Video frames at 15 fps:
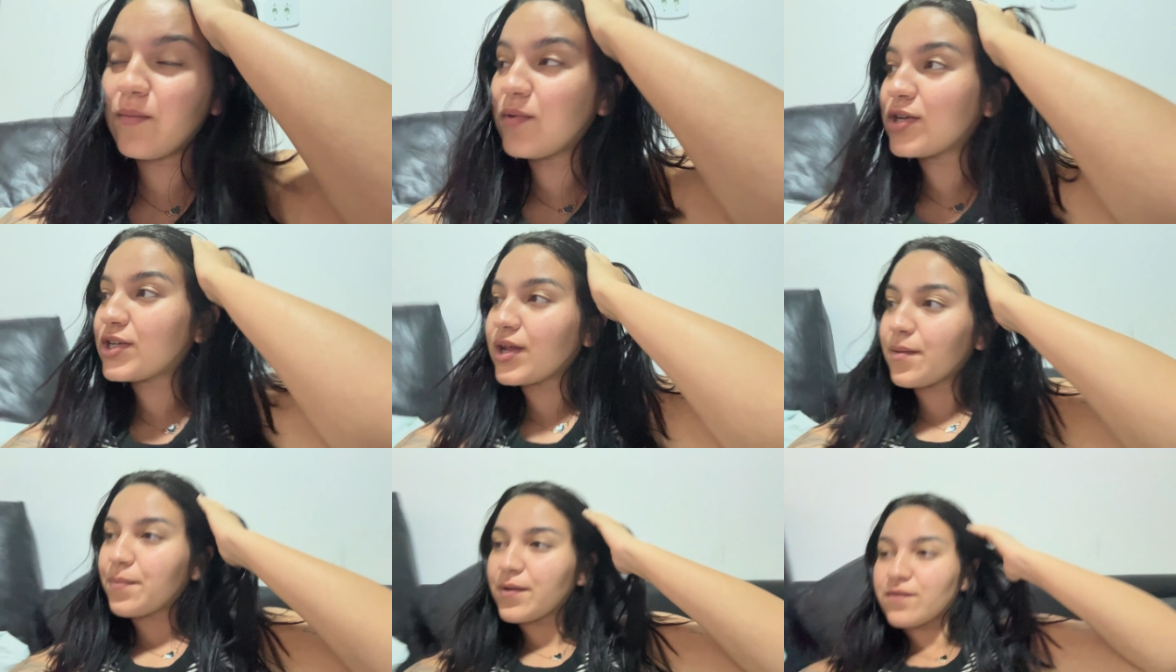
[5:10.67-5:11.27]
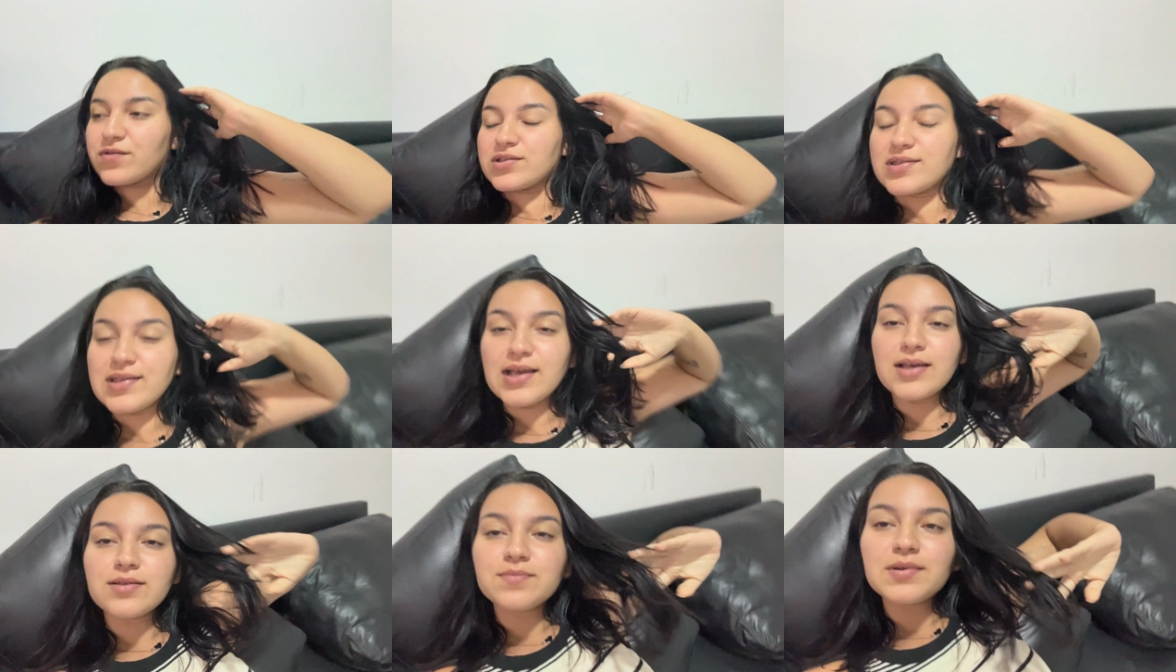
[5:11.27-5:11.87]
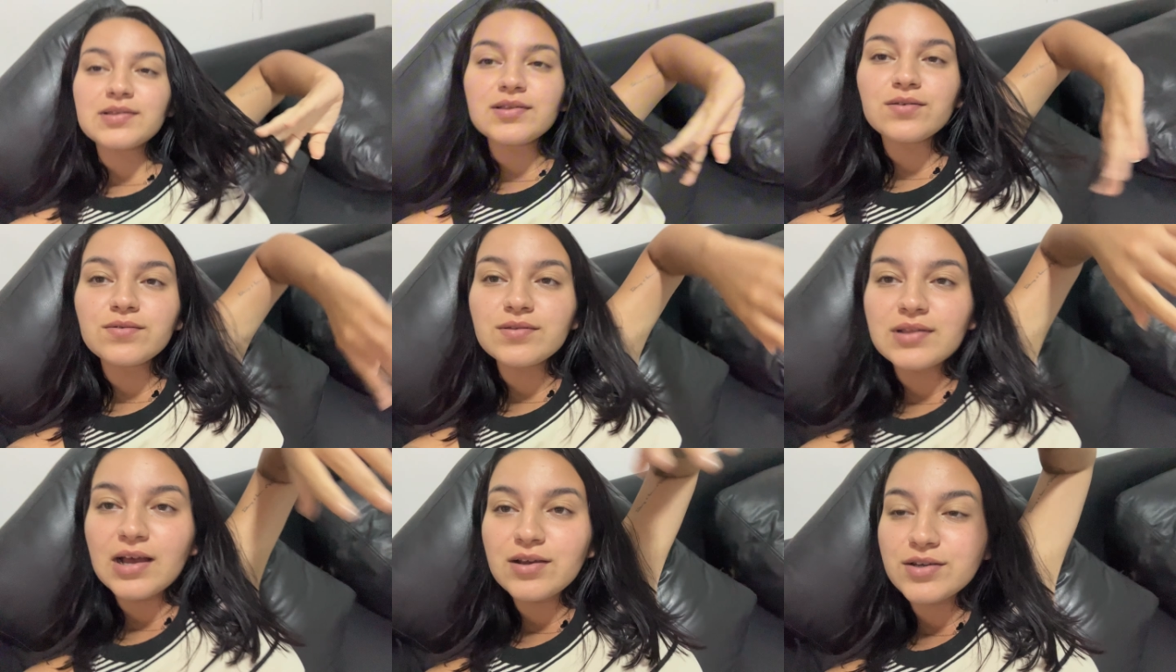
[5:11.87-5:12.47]
mostrei pra vocês, mas
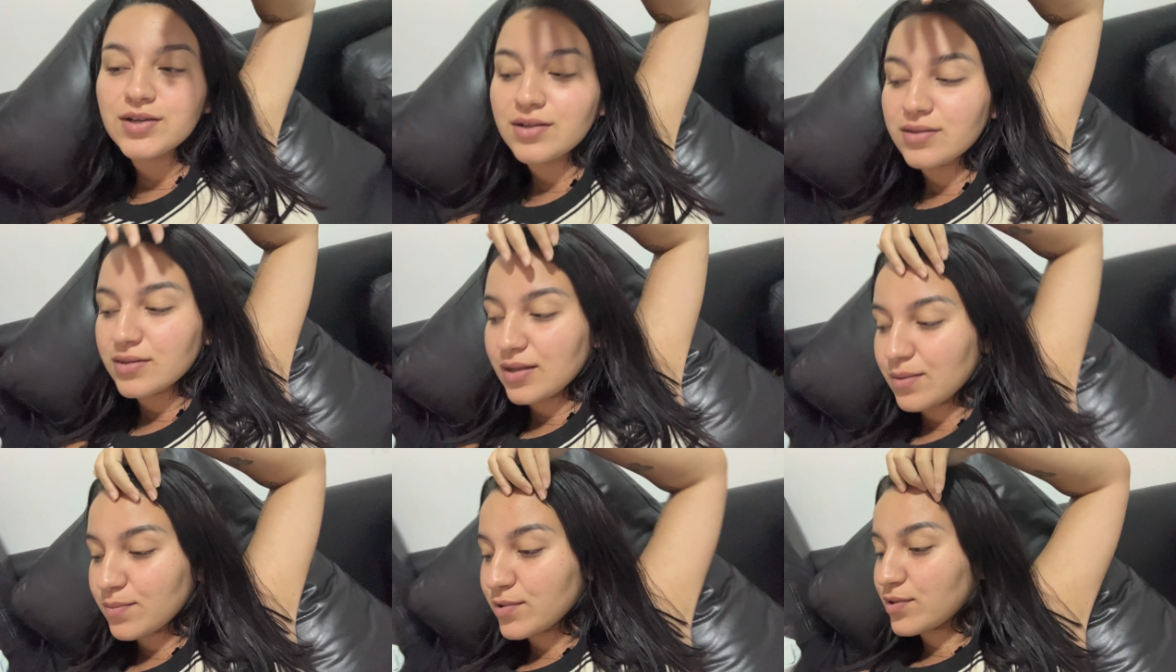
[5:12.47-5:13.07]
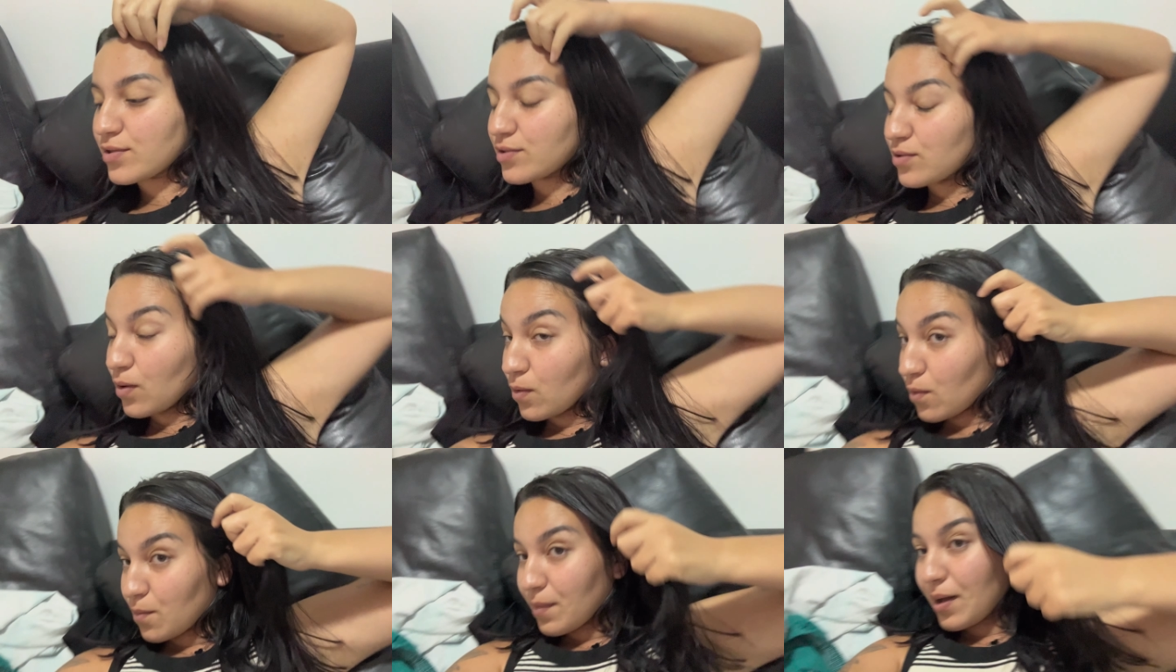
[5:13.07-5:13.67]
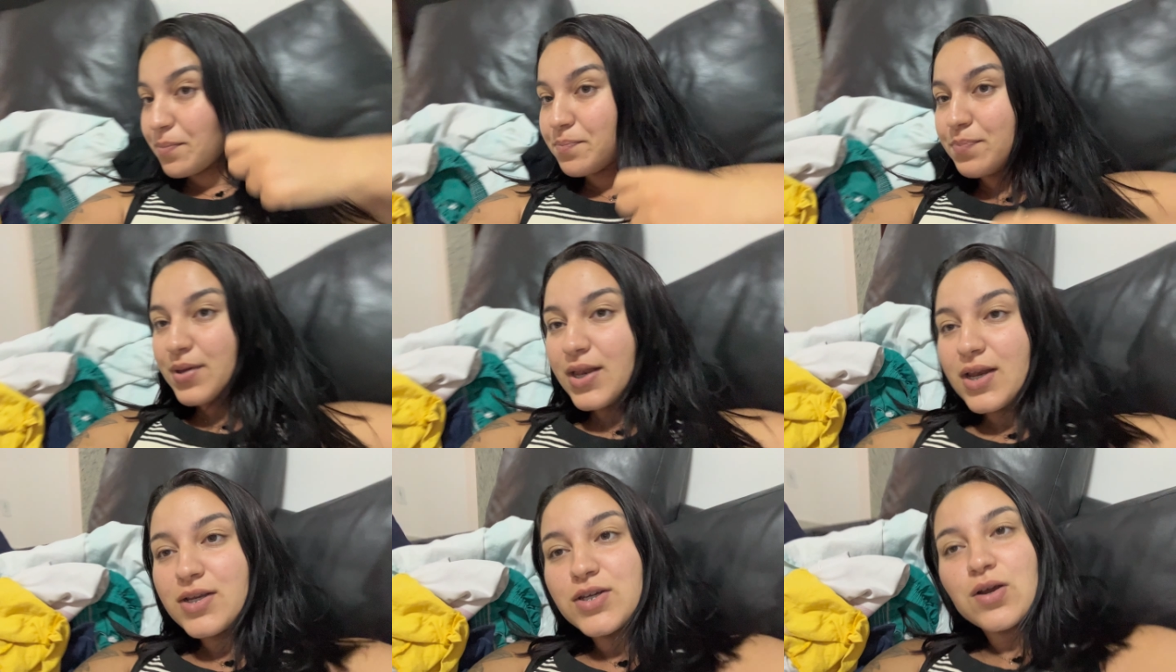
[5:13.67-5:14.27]
eu já jantamos. Estou com uma
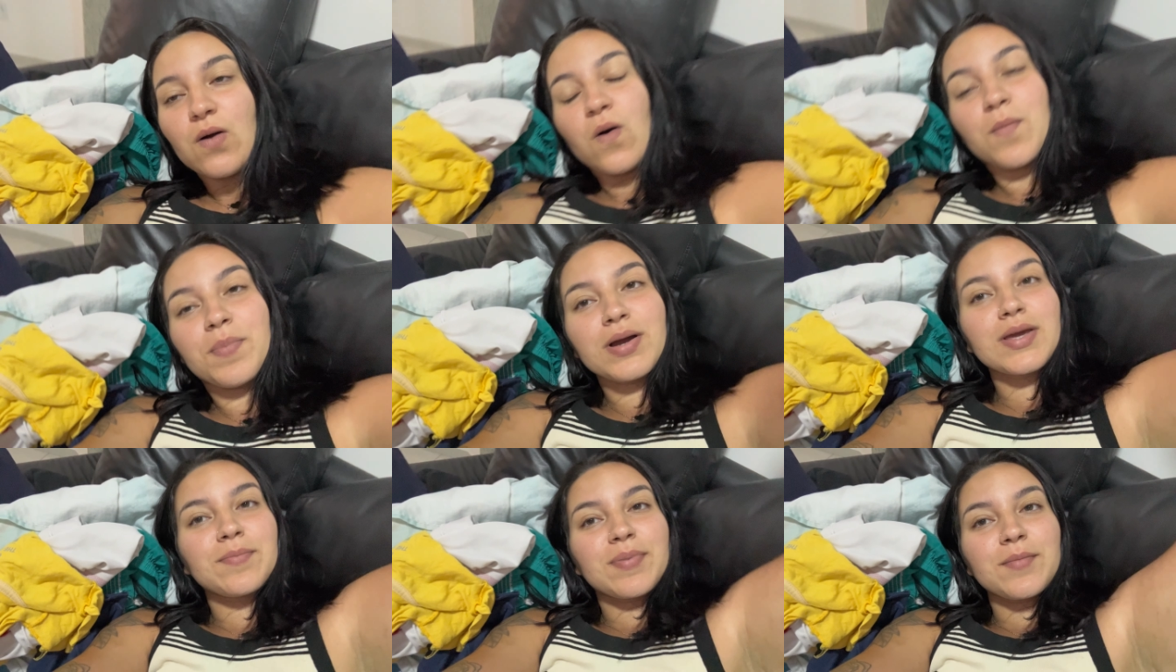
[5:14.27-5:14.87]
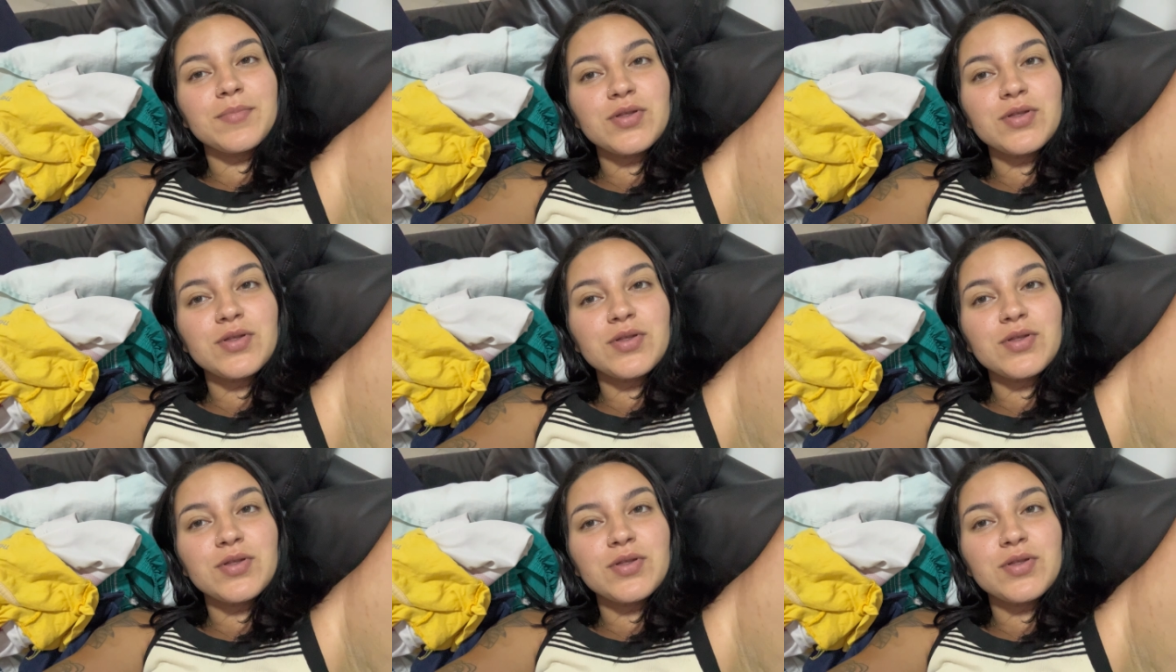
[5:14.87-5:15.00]
pilha de roupa aqui pra me